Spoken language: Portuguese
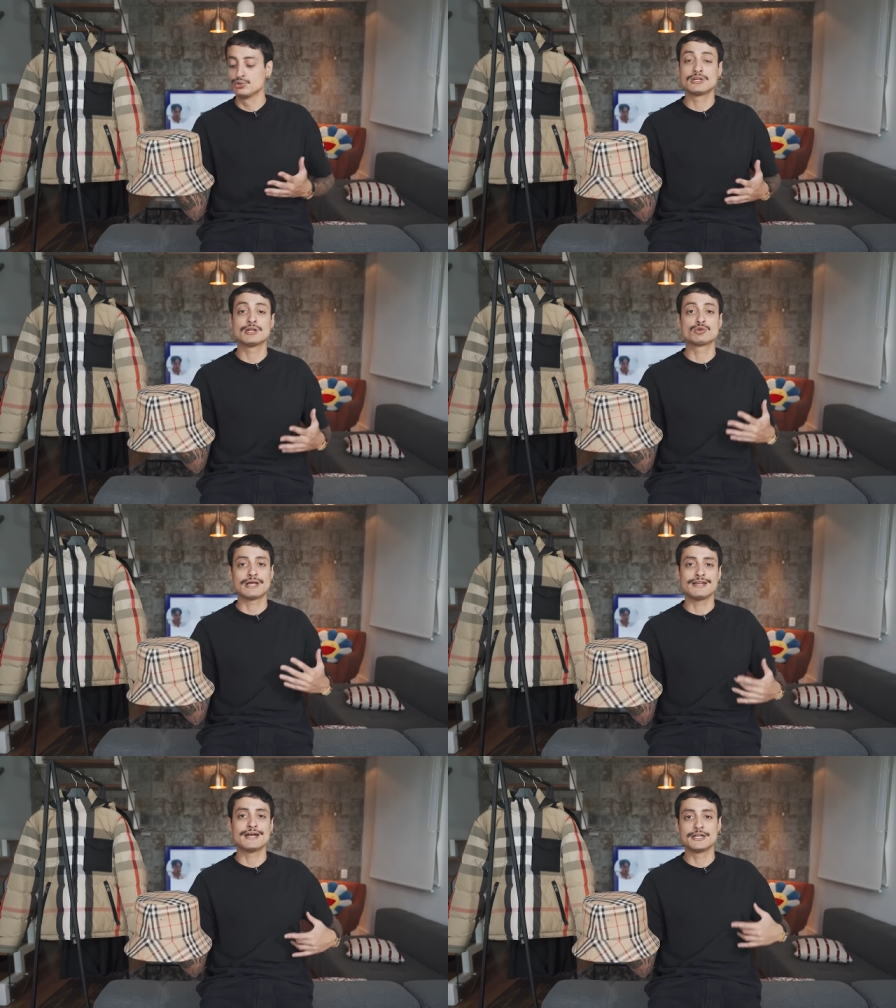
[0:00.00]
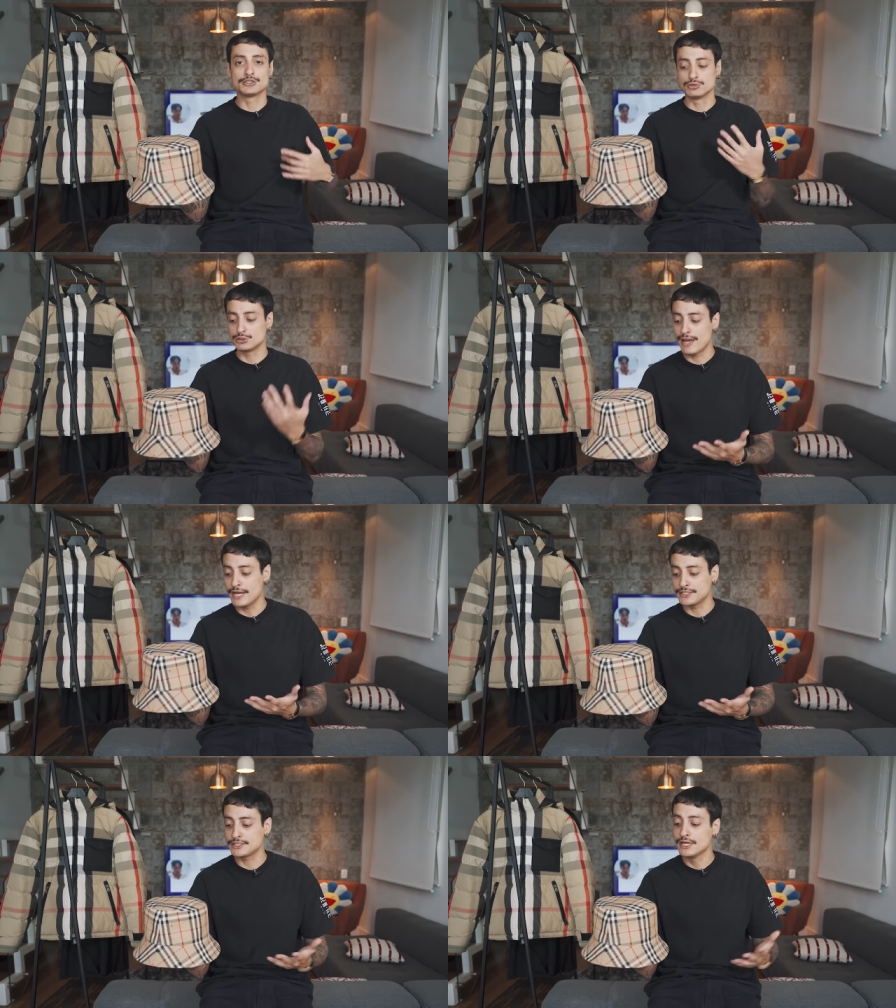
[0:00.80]
mudando a tonalidade dos
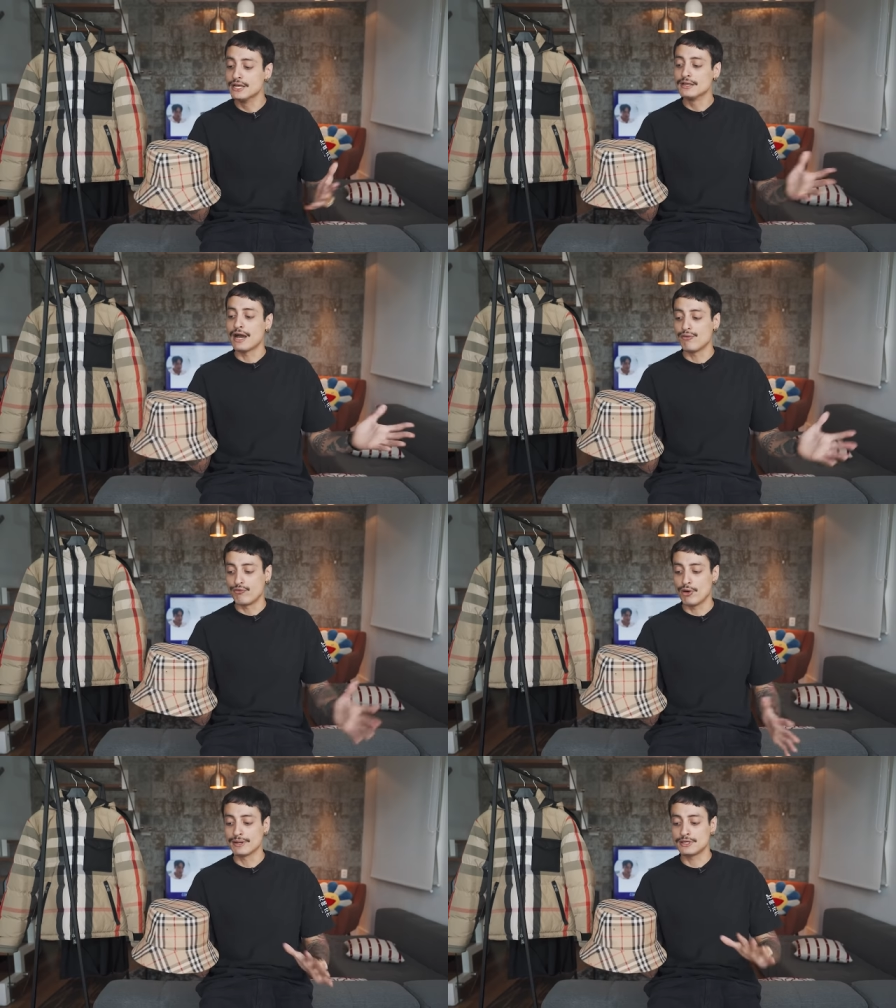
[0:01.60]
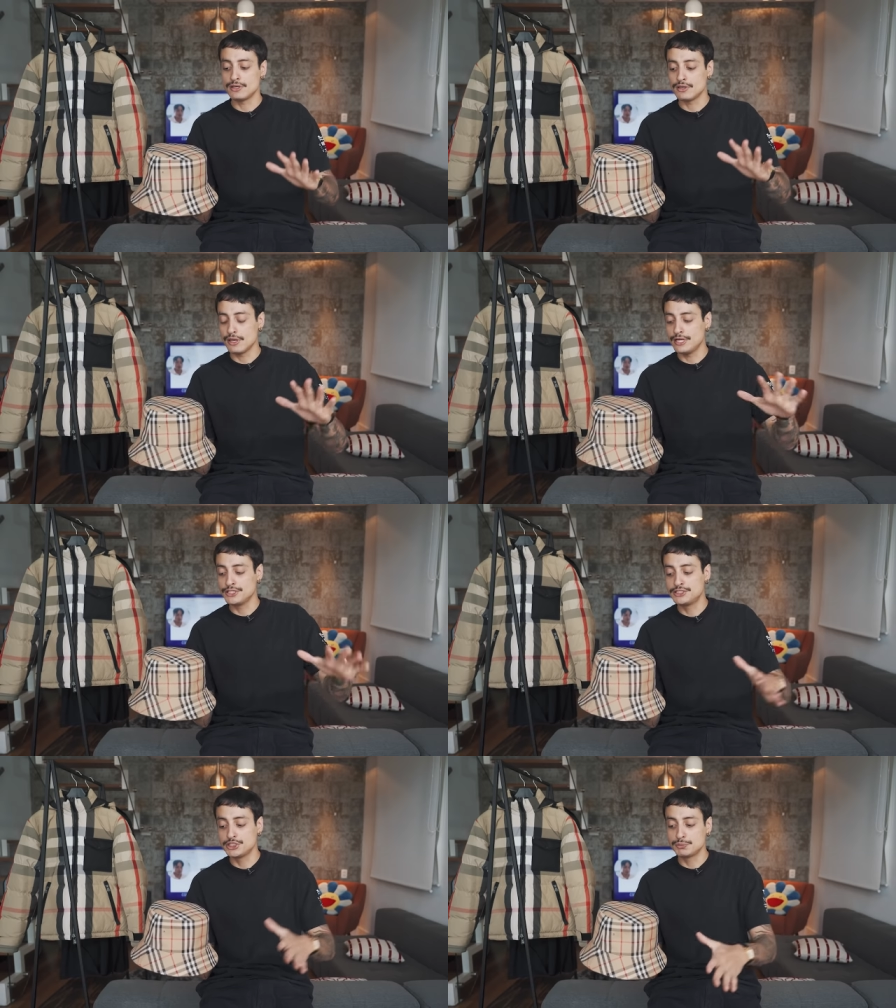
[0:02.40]
beges, a forma que
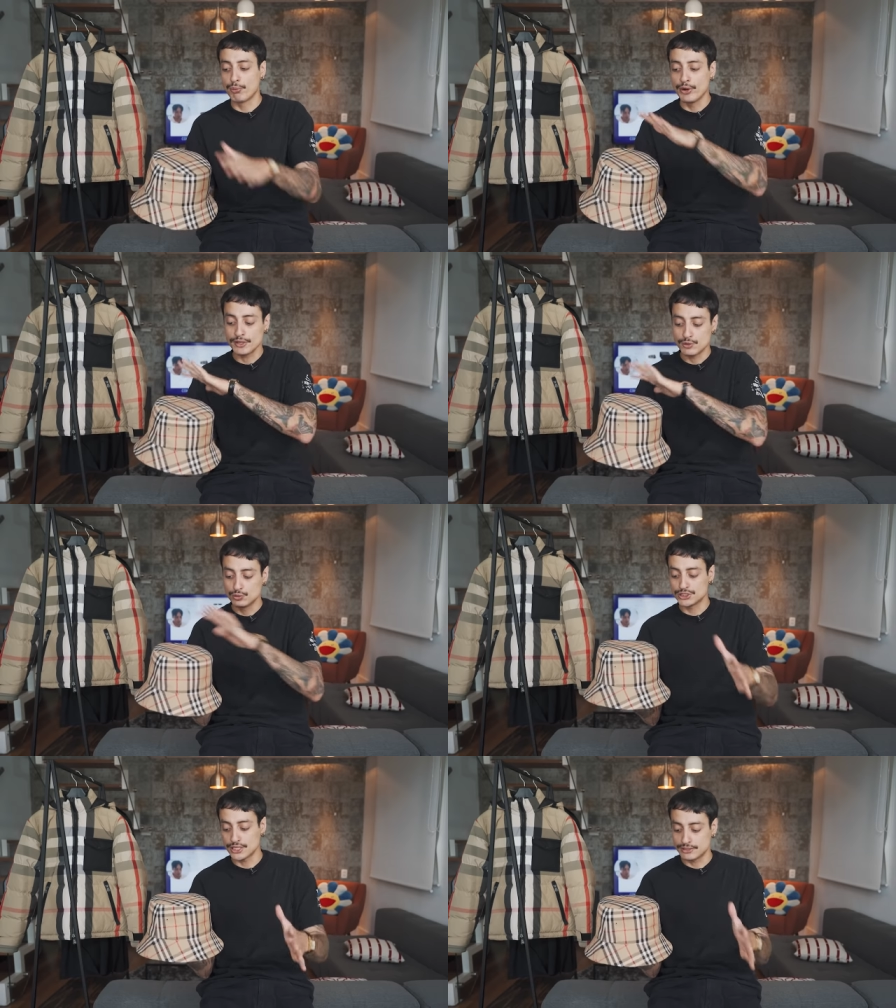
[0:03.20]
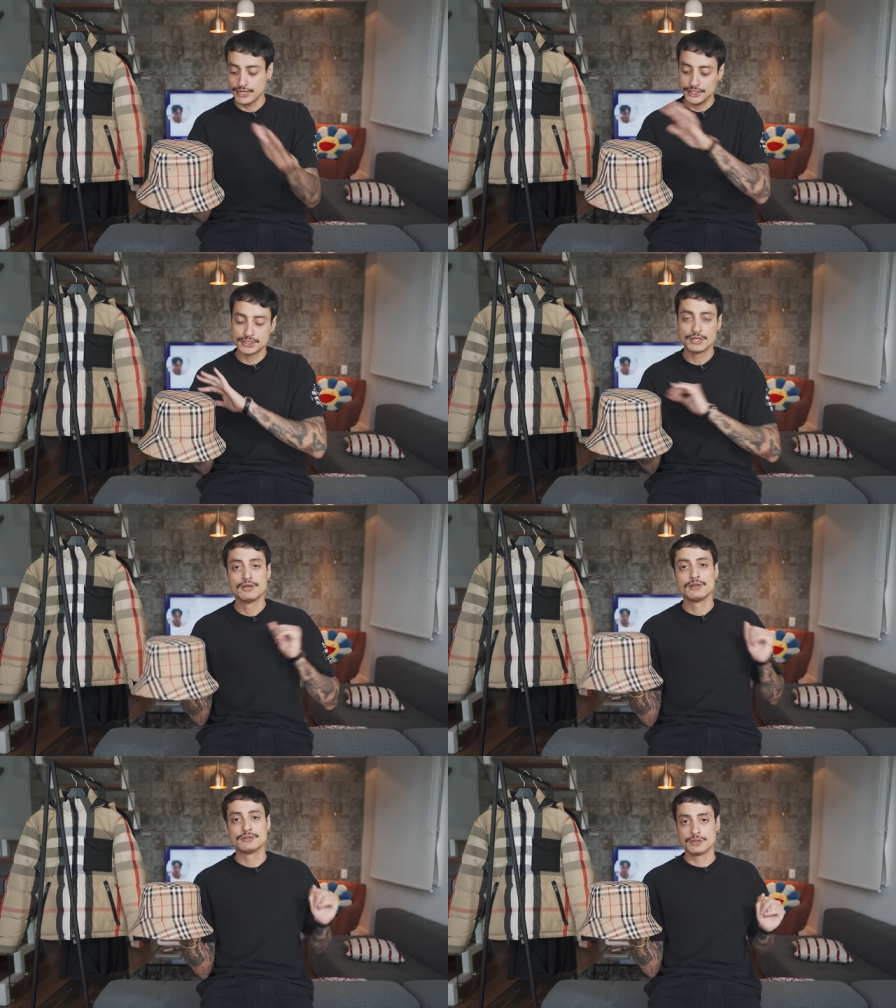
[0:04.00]
eles dispõem o xadrez
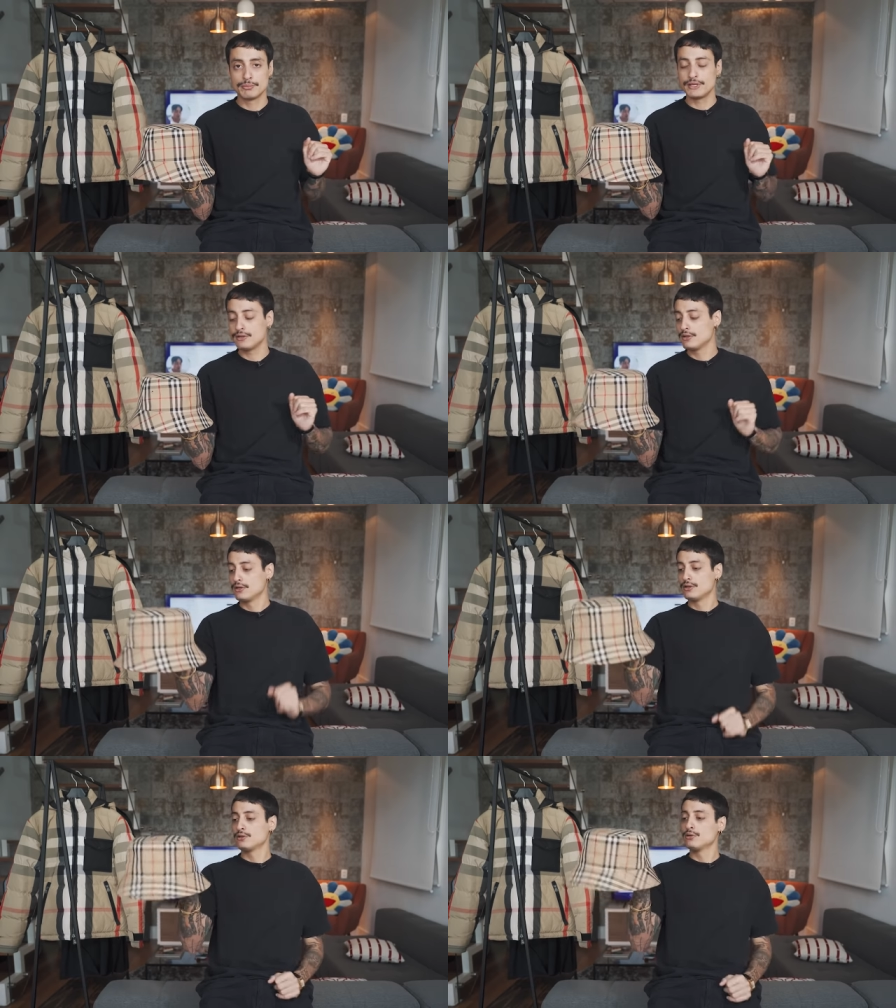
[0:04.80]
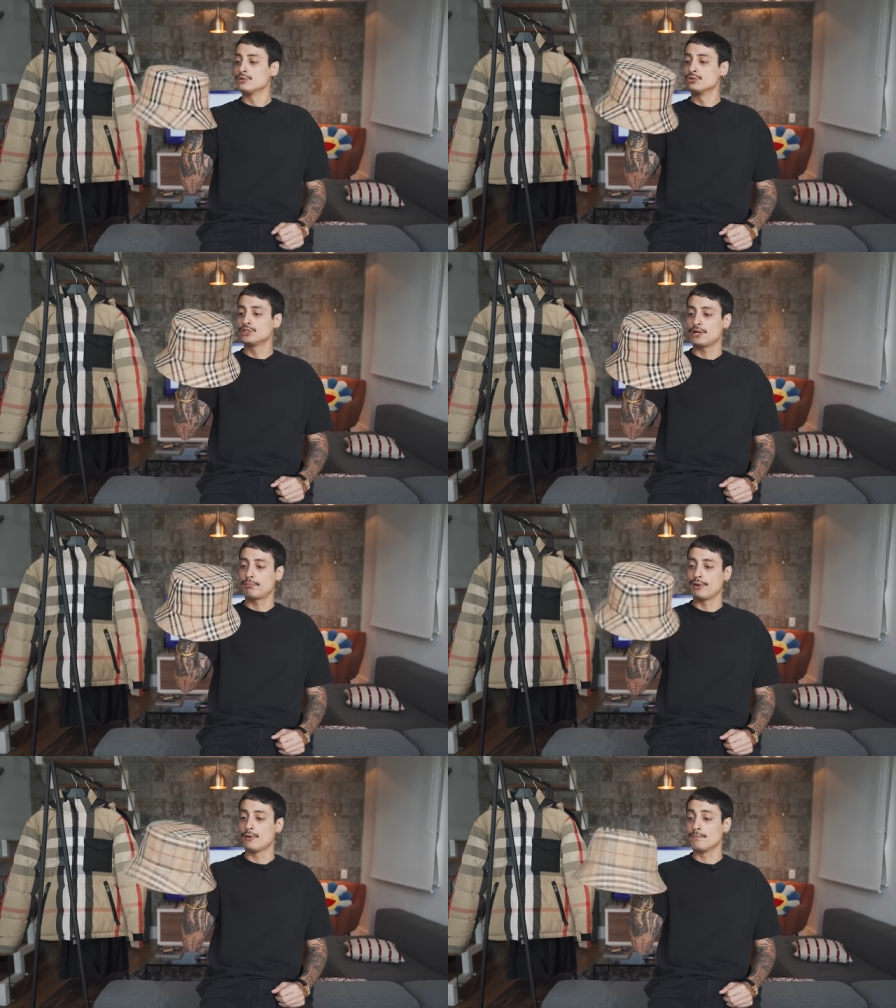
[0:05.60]
também no
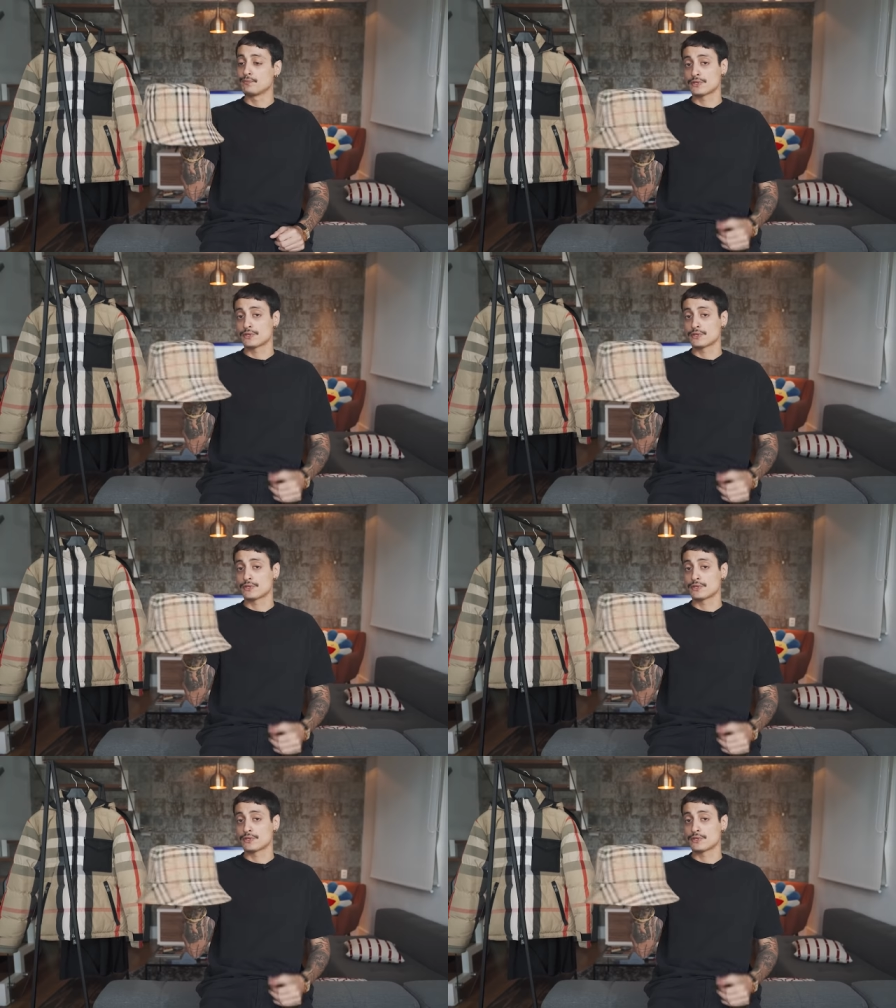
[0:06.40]
chapéu.